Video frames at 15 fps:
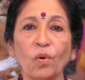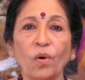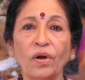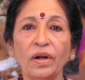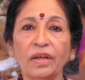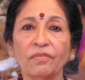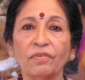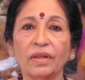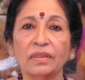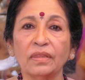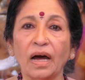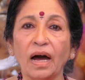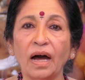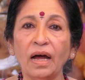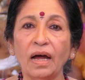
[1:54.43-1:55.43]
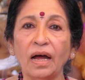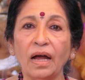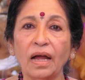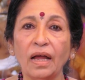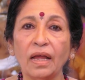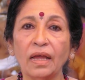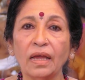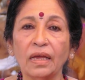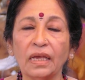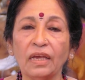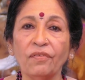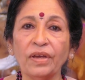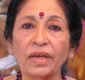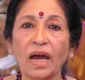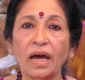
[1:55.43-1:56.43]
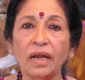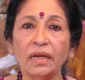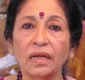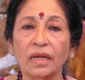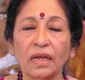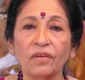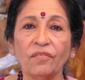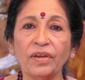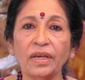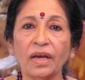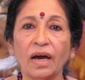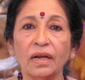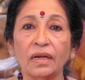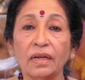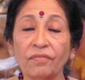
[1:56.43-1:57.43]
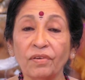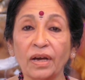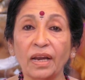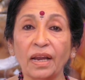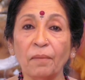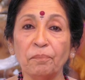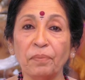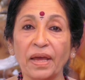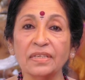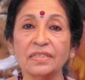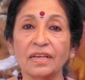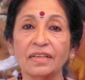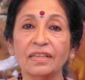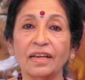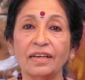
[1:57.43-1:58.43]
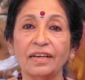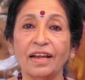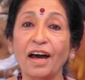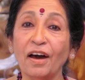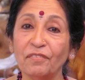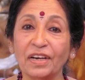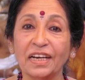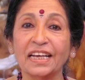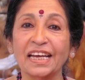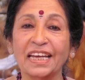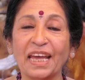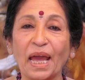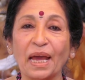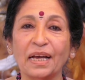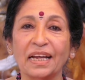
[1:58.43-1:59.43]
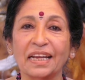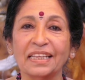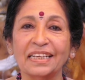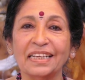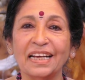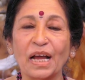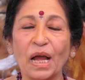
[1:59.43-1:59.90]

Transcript: ஓடி வந்தால் இவன் யார் இவன் யார் இவங்கெல்லாம் பேசுகிறதெல்லாம் அவருக்கு கேட்கறது